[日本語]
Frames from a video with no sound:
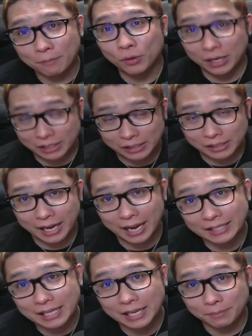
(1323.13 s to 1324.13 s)
ボーナス、
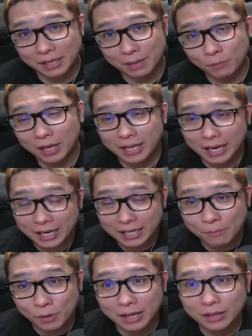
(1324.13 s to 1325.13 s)
えー、ぜひまだもらってない
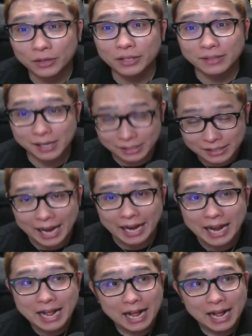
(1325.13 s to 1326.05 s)
方はもらっておいてください。